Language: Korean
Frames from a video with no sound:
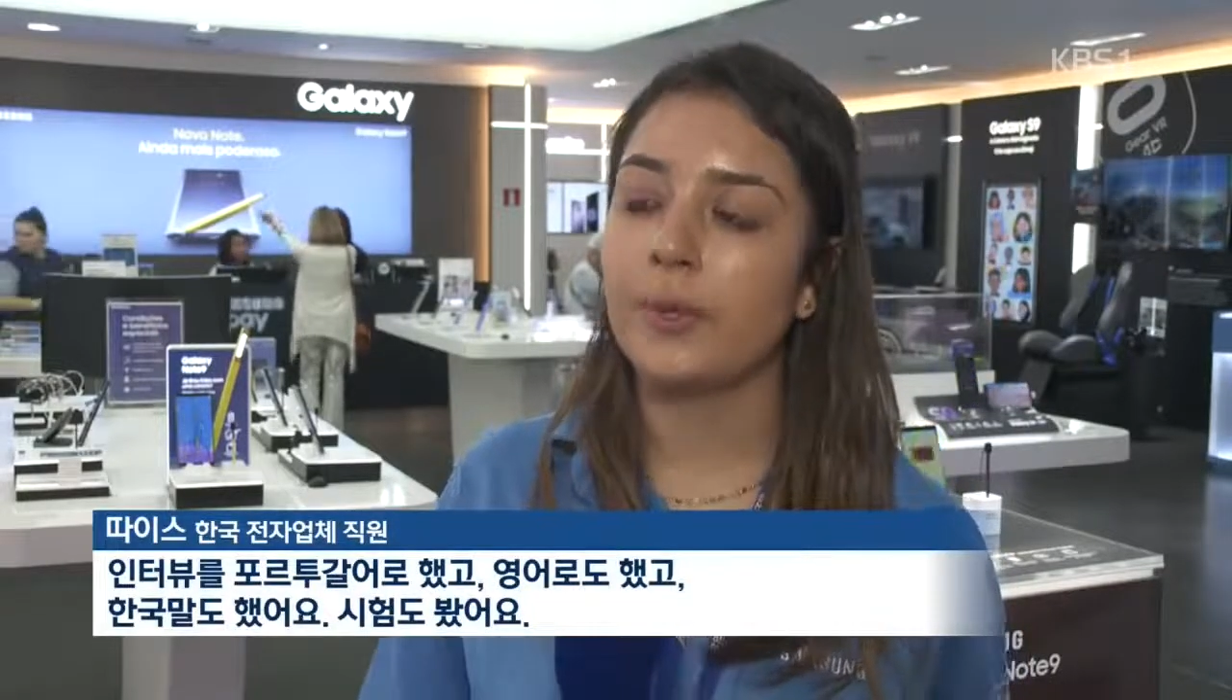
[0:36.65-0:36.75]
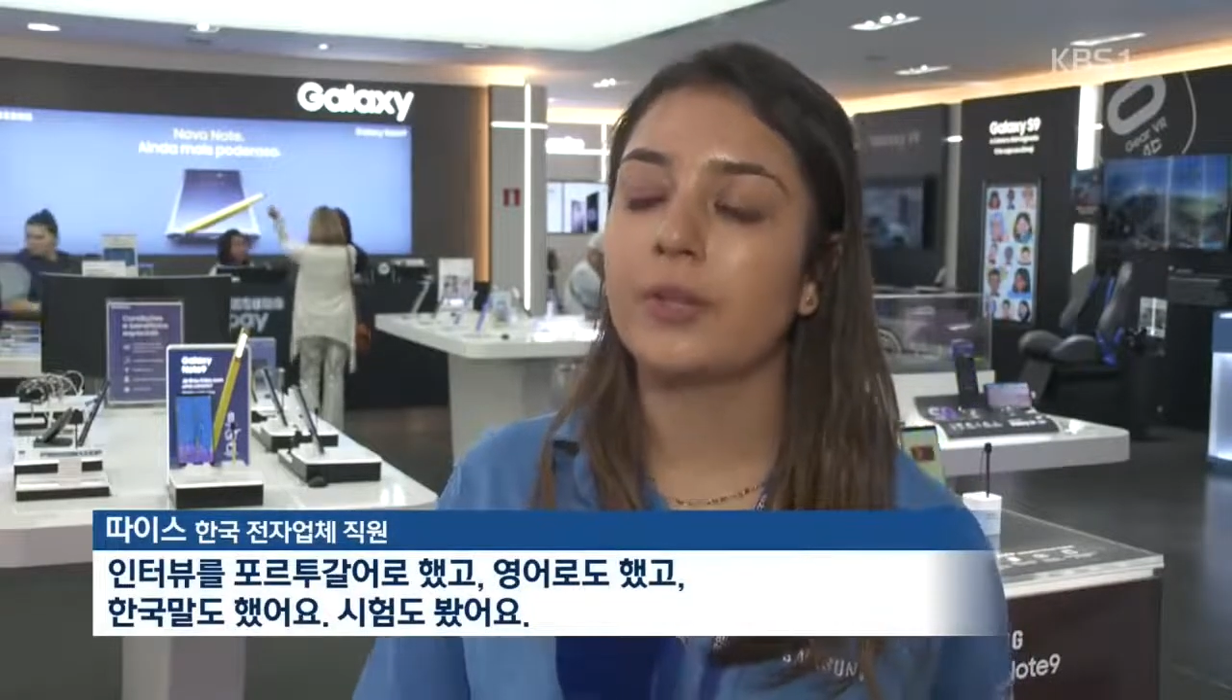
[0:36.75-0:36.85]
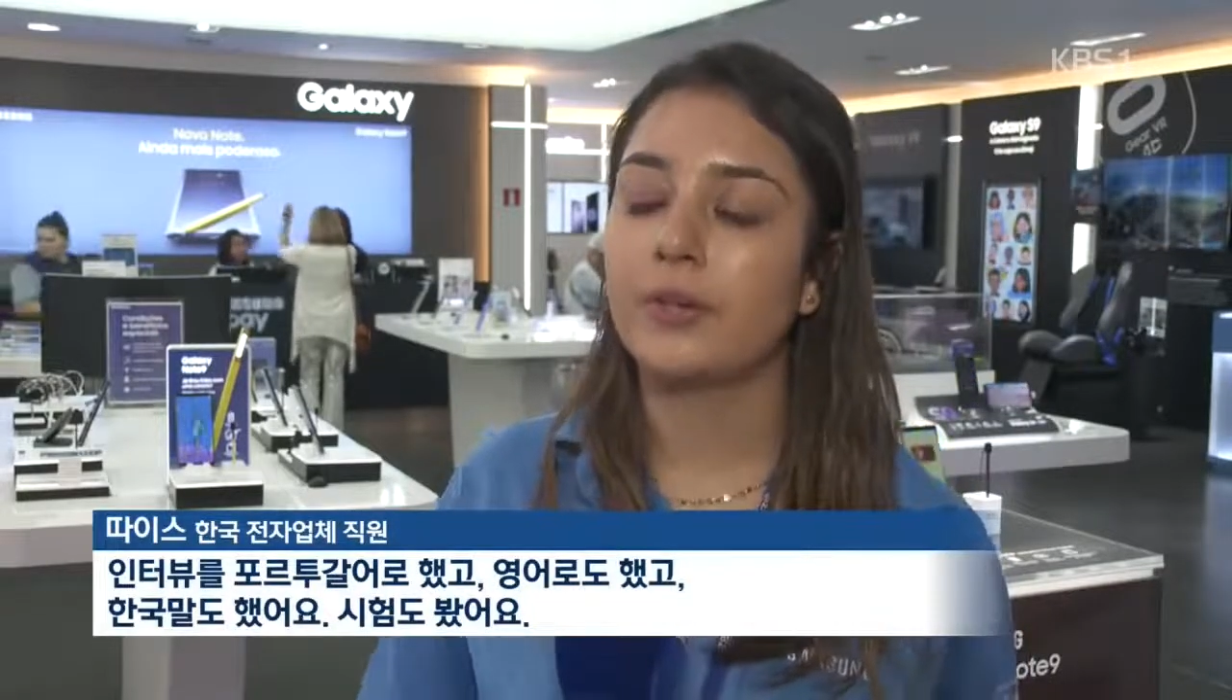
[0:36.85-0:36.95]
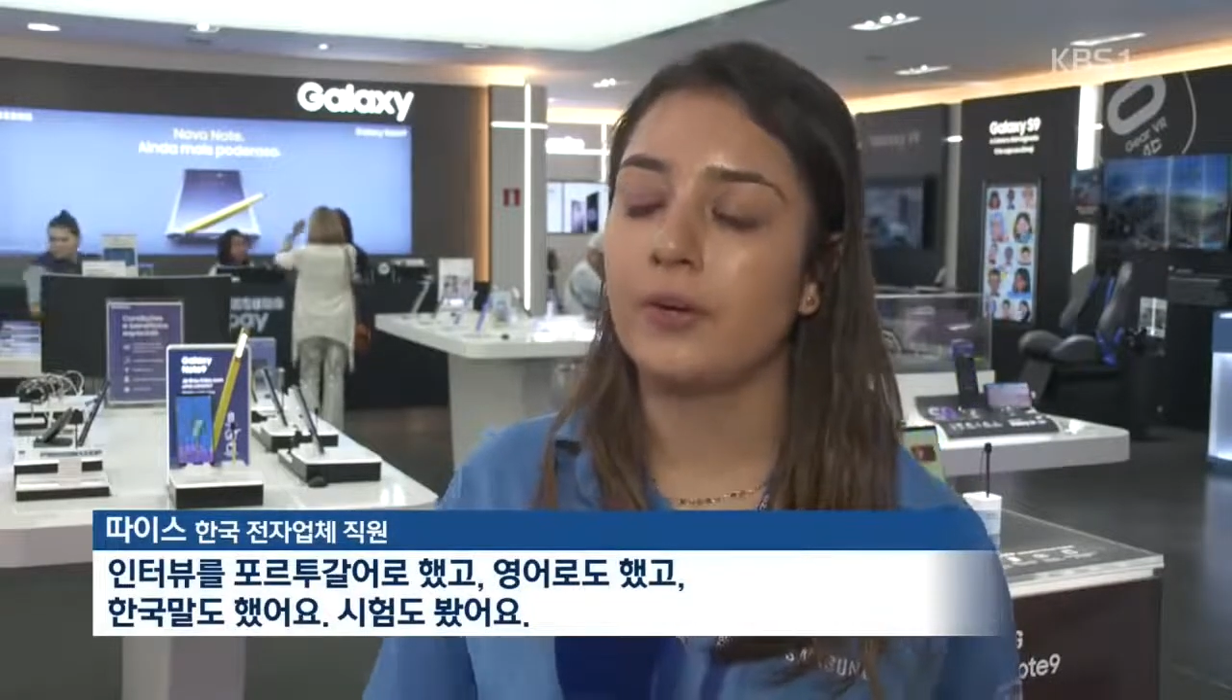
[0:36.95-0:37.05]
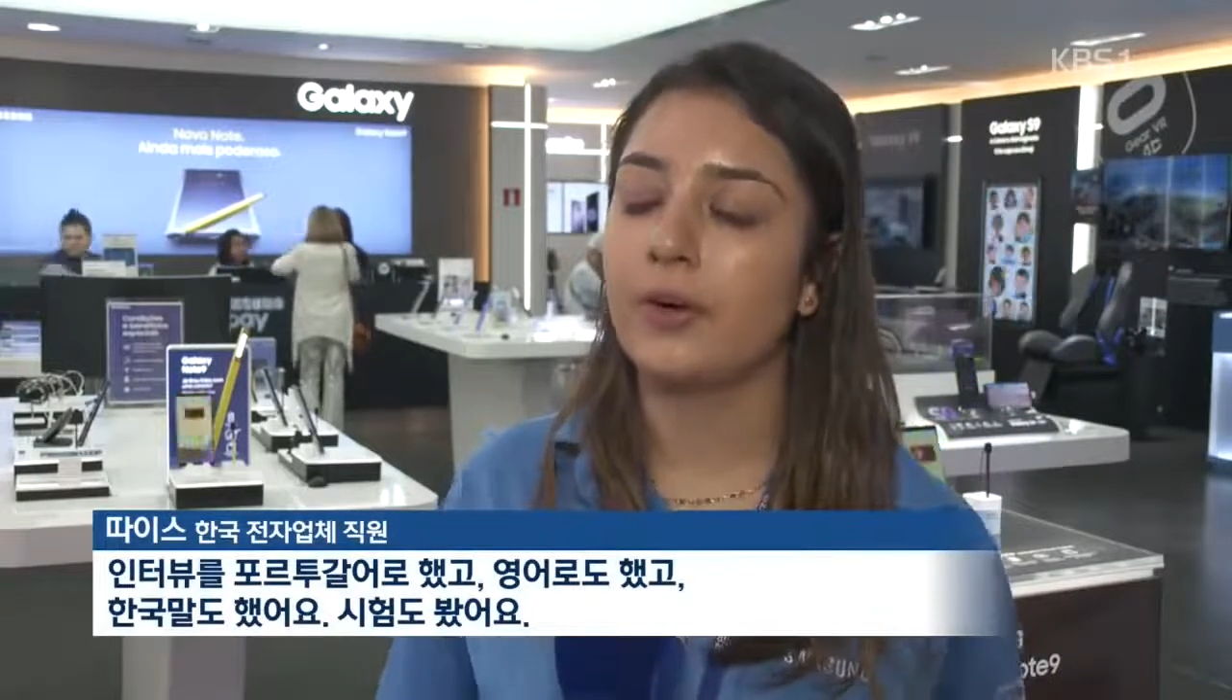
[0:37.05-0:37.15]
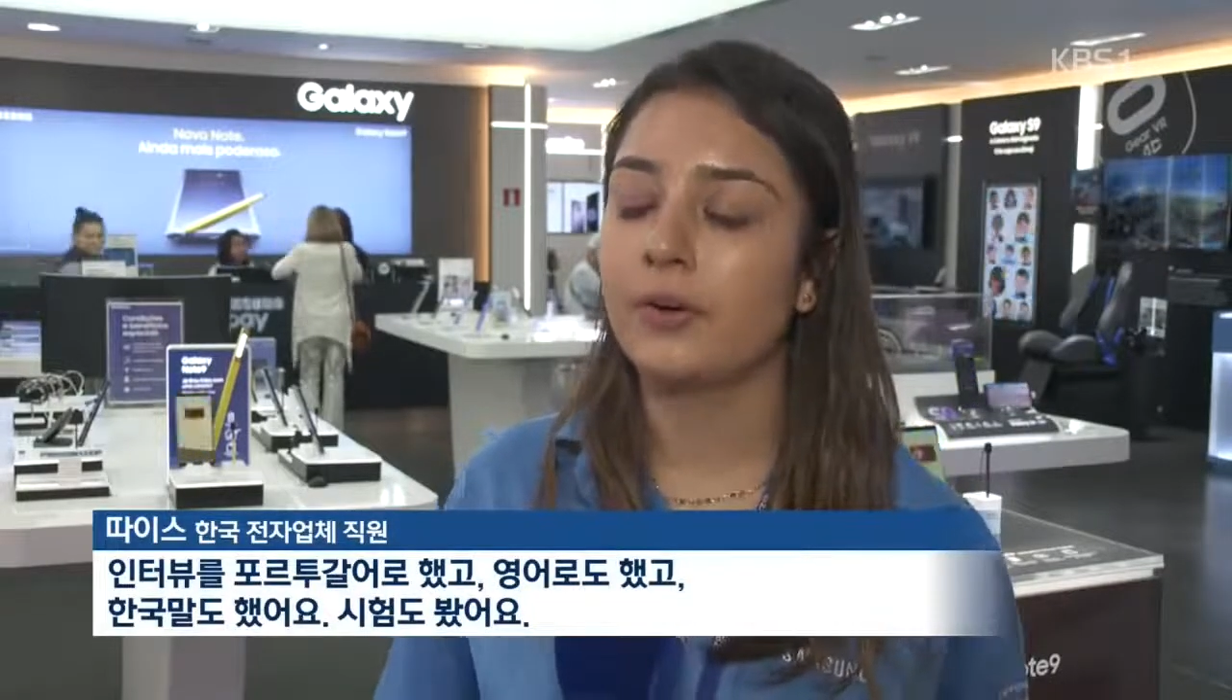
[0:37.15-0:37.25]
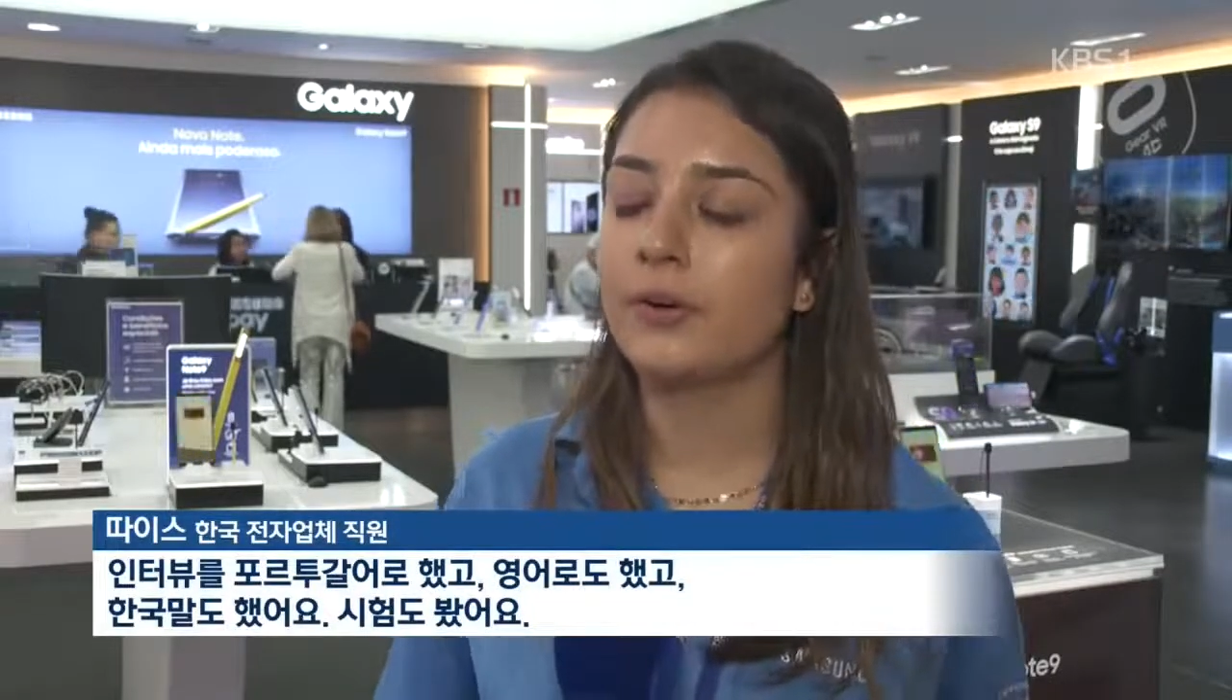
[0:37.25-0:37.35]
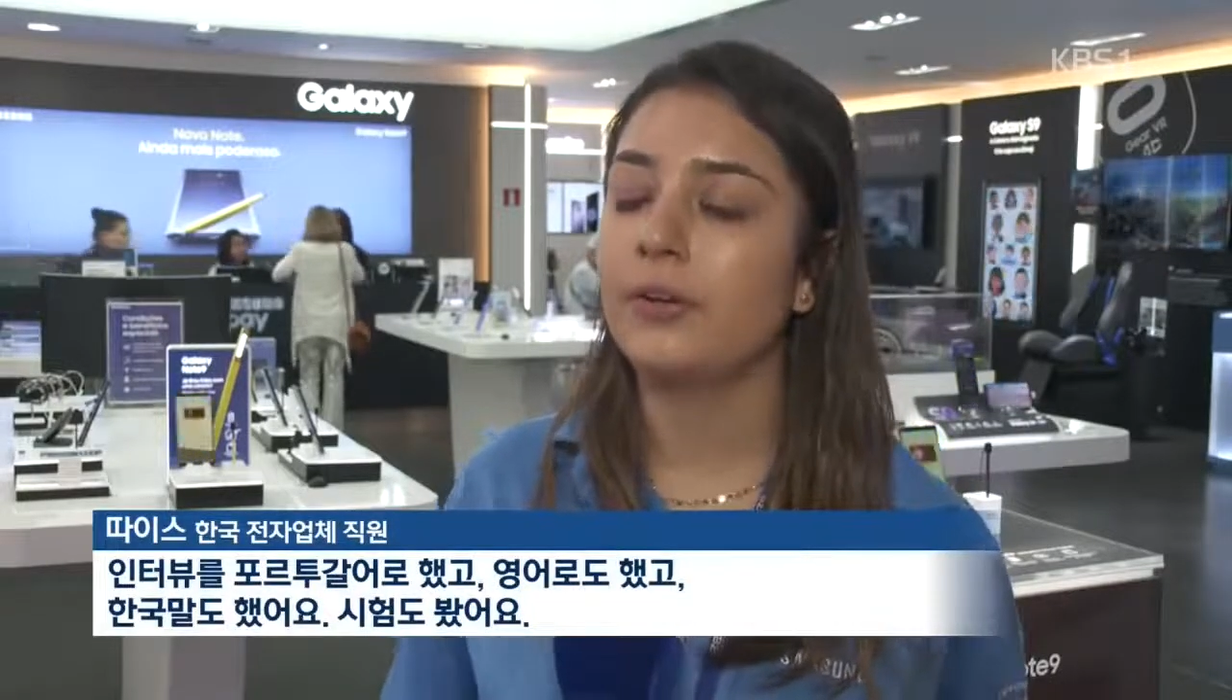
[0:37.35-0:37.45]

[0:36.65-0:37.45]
봤어요.